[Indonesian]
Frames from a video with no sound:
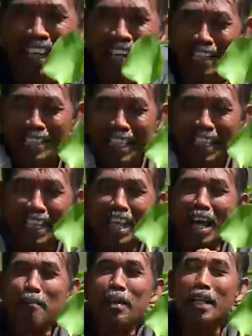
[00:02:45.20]
Rezeki nggak
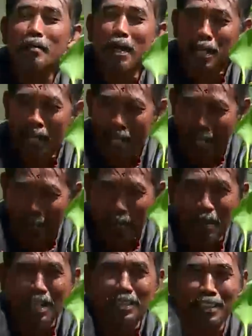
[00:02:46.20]
kemana-mana,
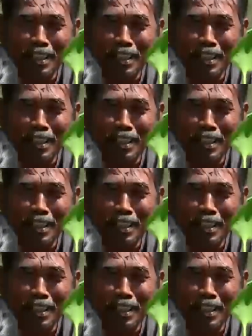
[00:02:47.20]
pasti